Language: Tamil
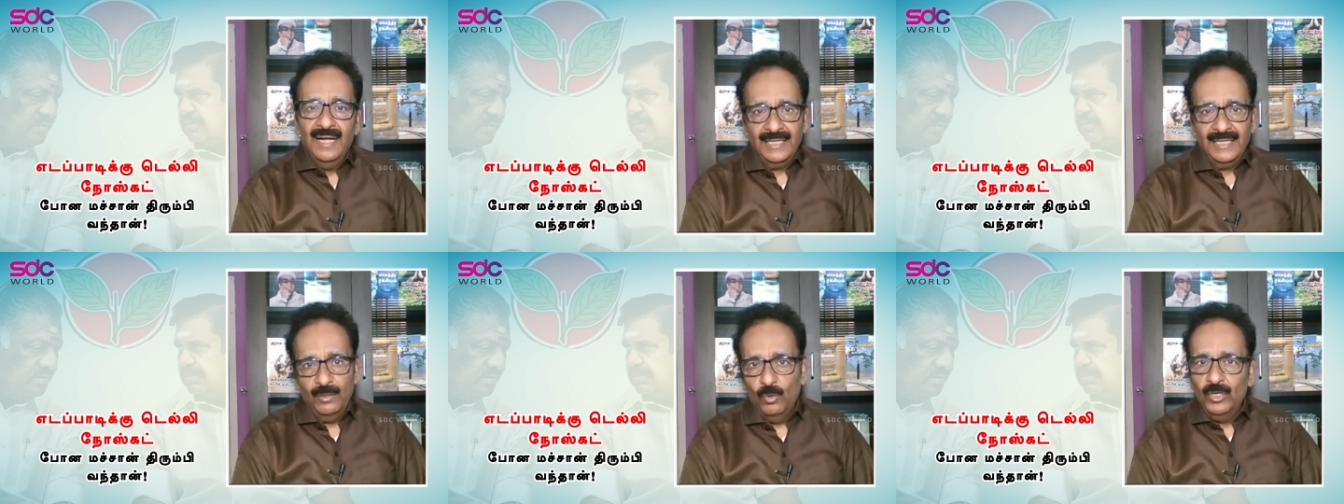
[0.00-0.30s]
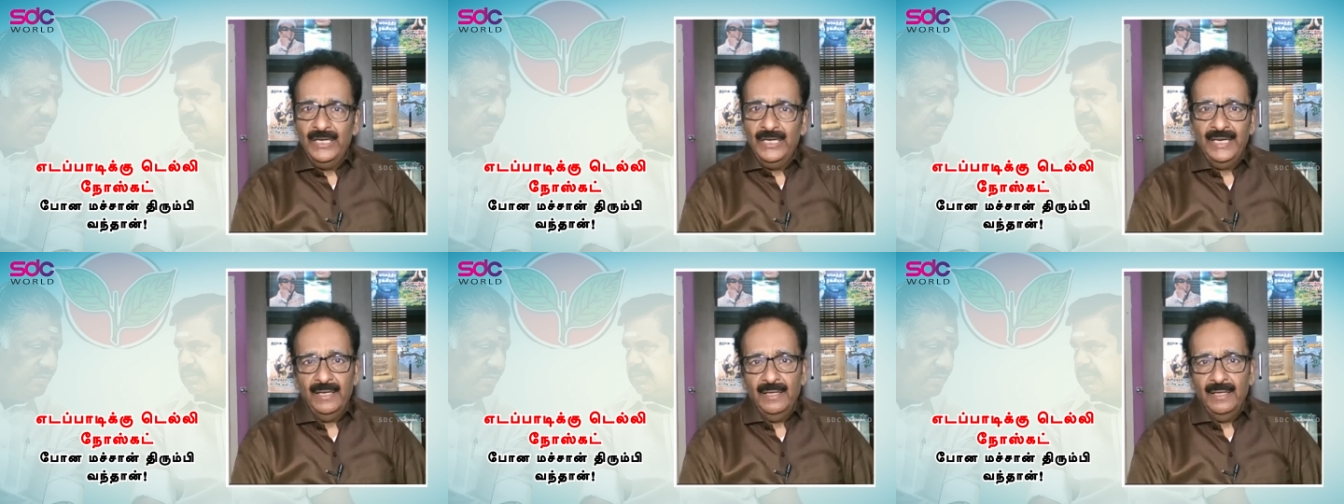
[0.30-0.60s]
அதை
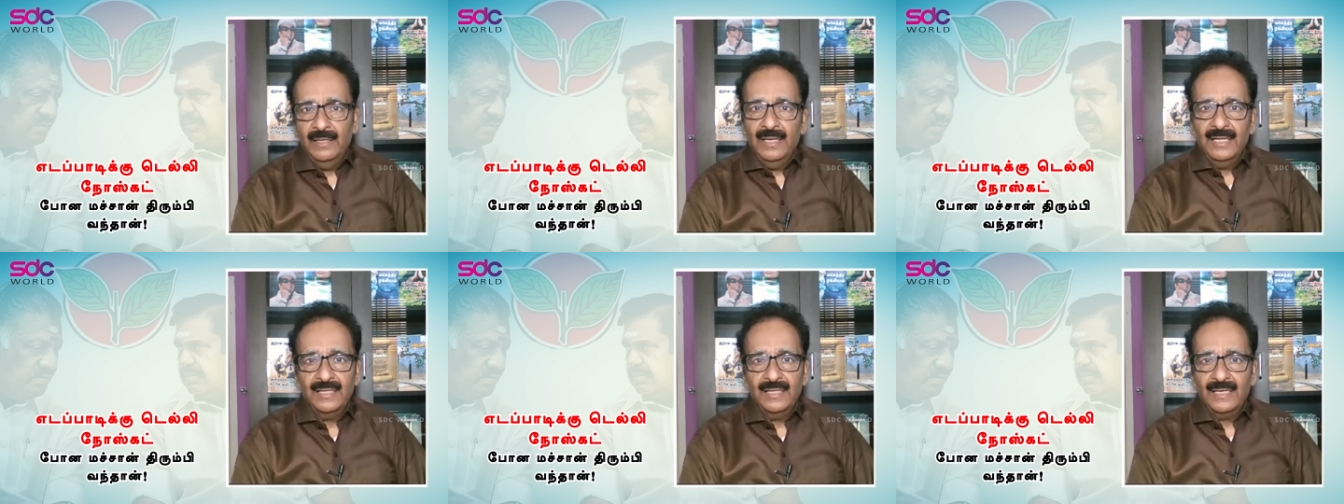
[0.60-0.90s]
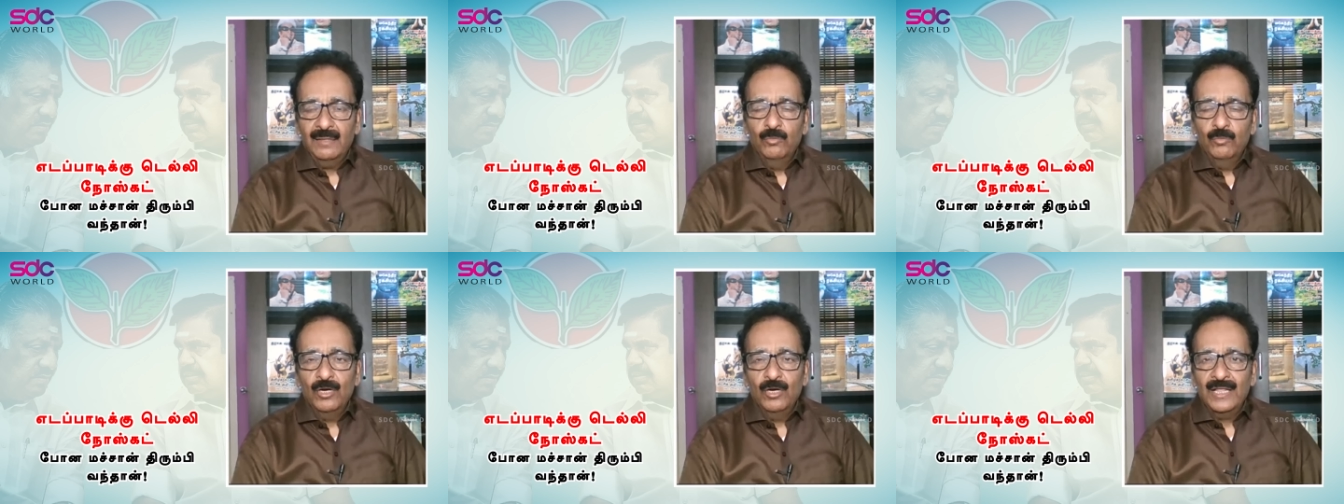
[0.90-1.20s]
ஒட்டி
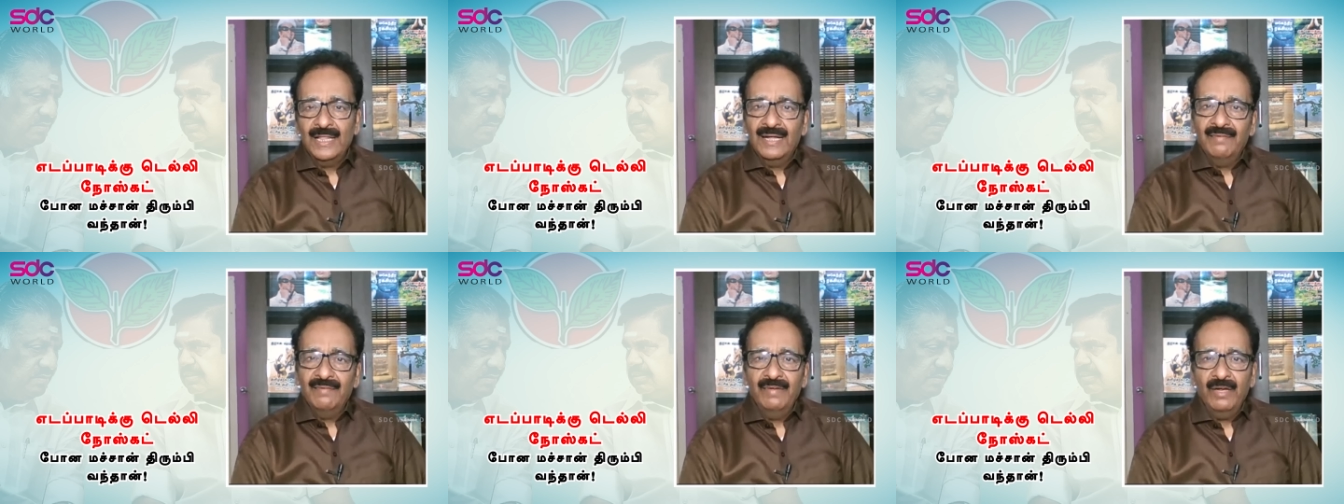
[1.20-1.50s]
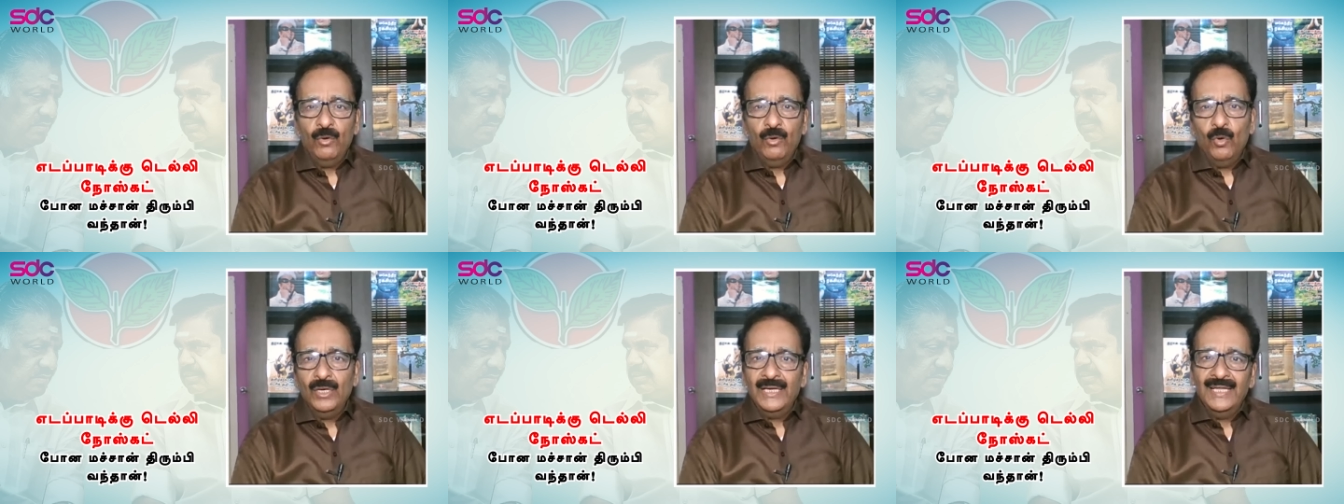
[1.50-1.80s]
அதற்கு
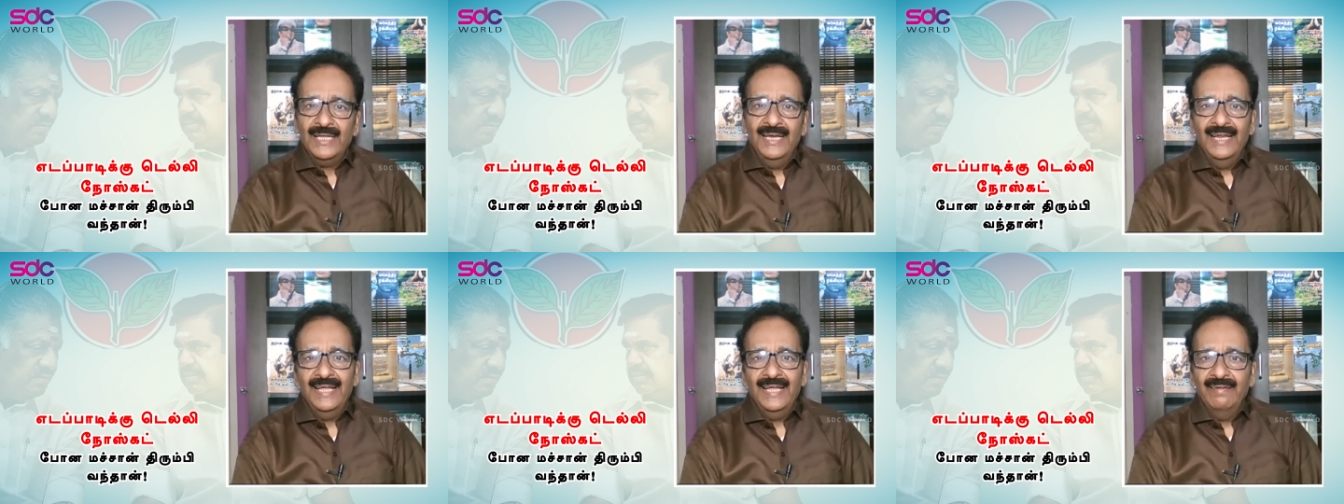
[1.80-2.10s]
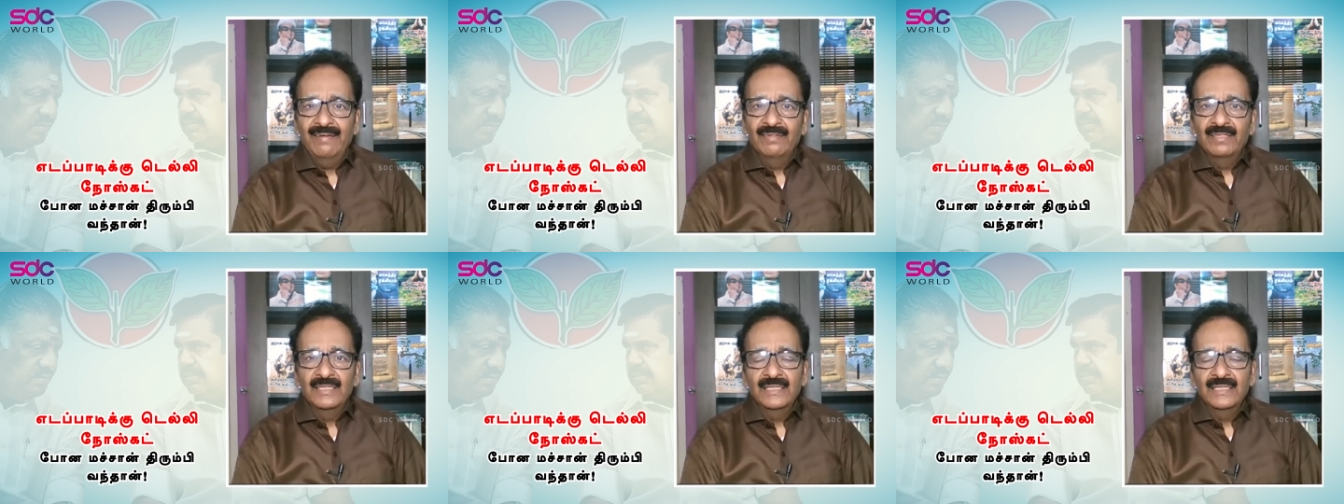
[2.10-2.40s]
முன்னதாகவே
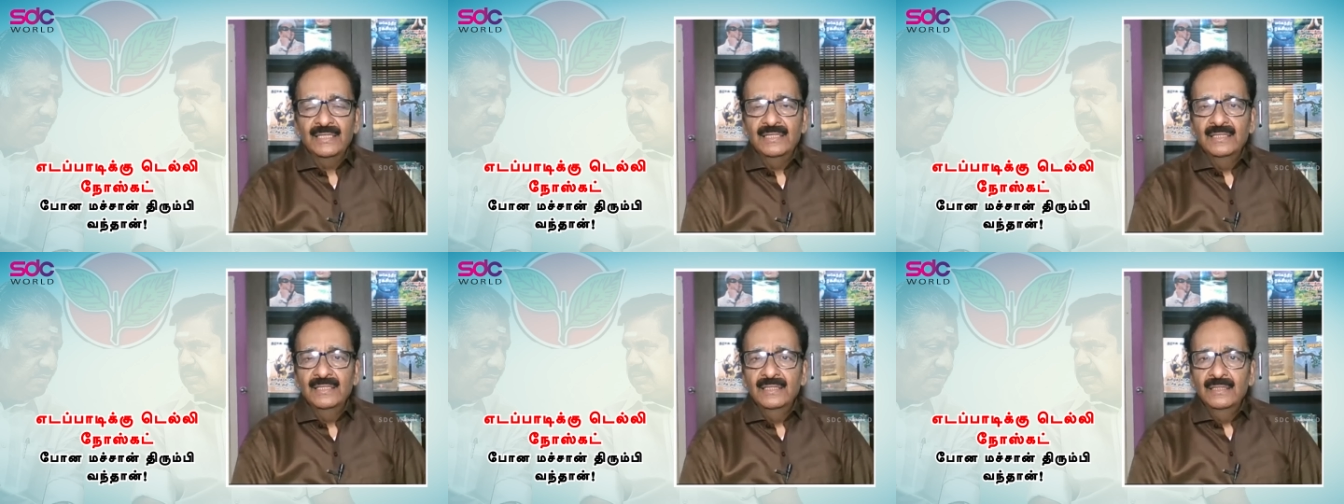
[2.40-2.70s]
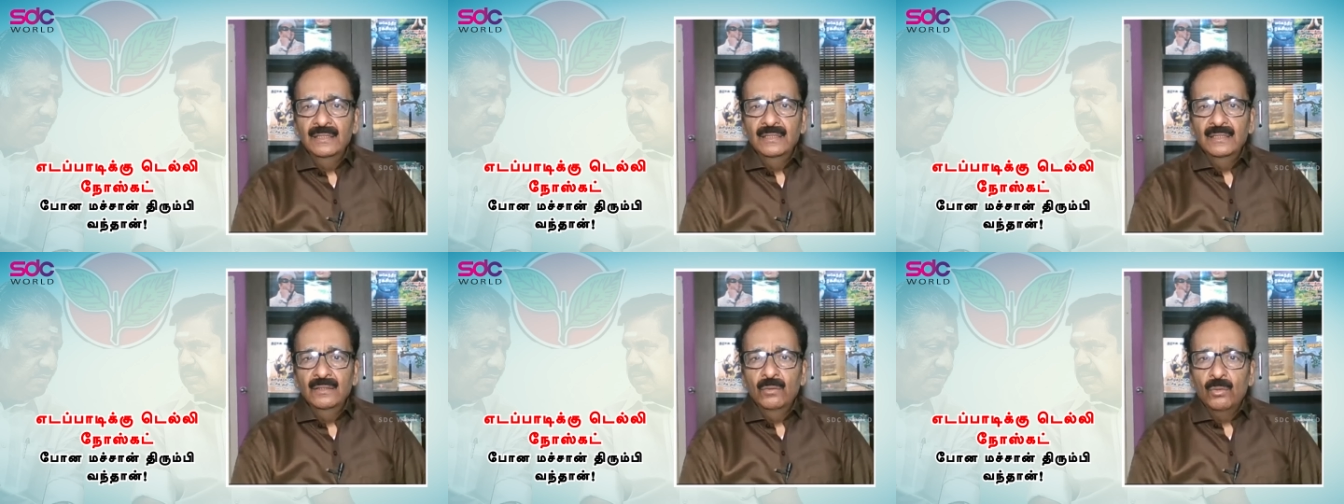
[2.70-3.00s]
கோட்டையிலேயே வந்து
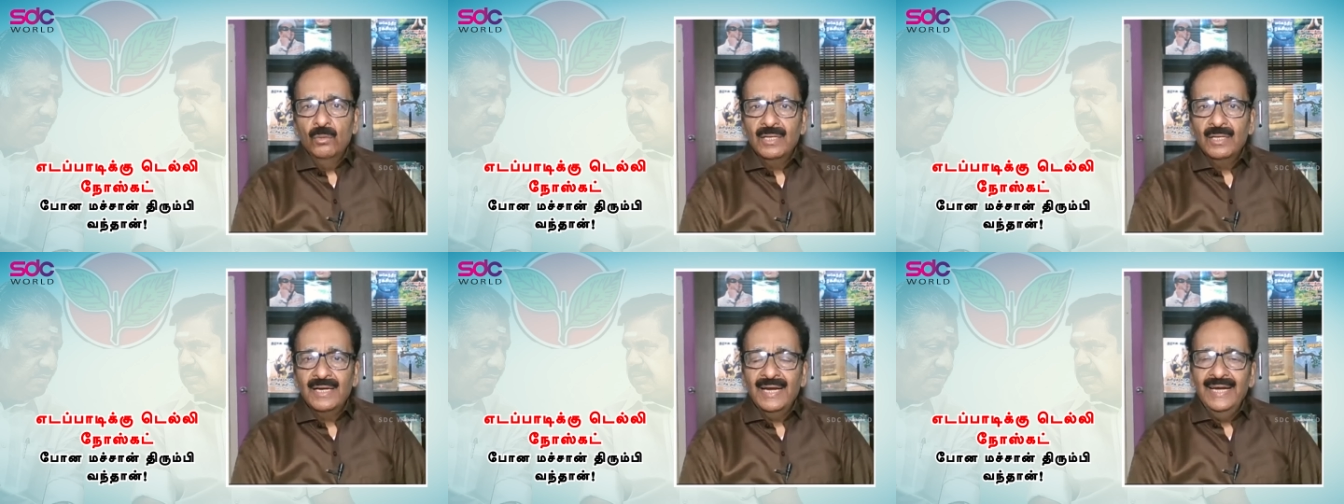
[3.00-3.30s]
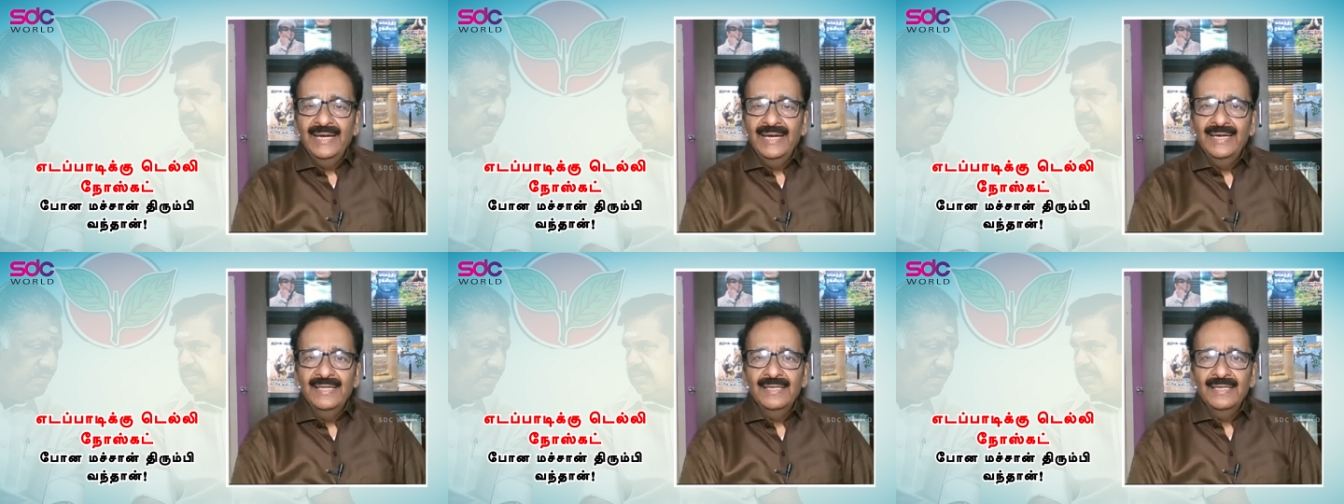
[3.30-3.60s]
ஒரு
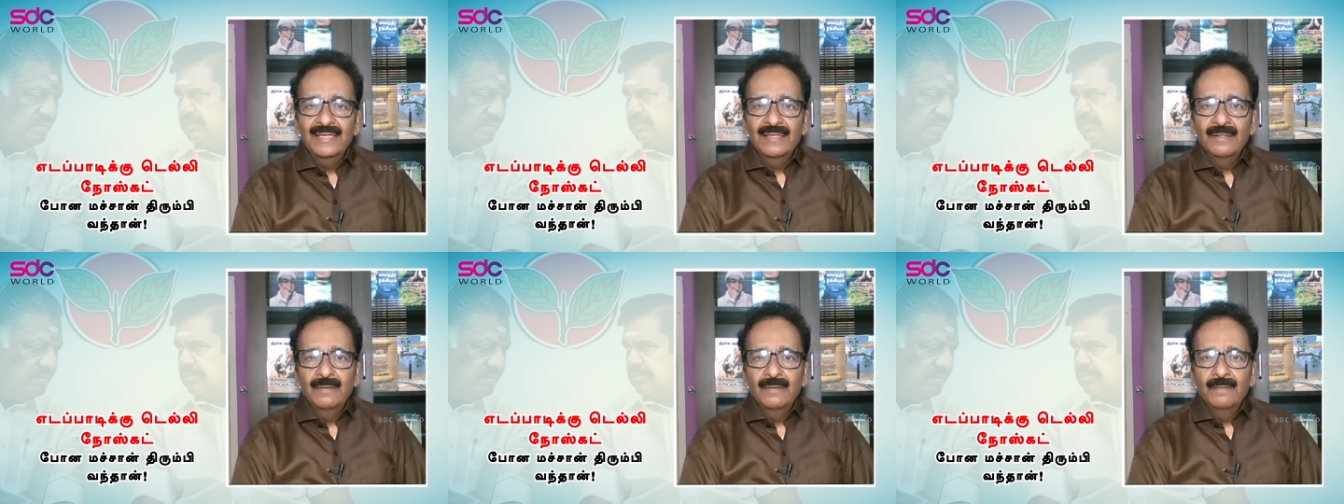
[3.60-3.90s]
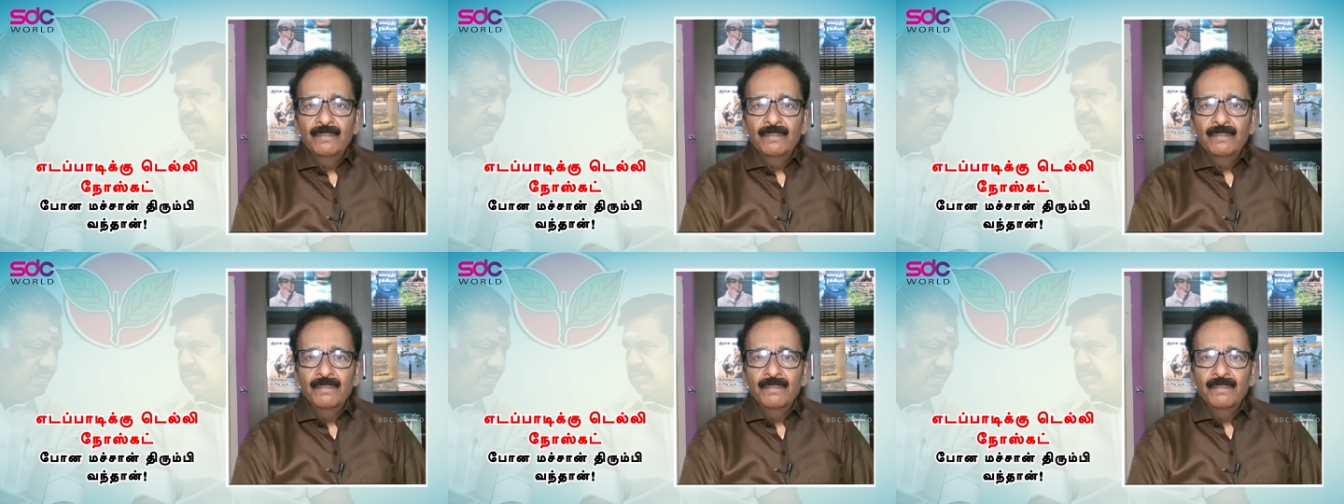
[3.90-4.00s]
ரெய்டு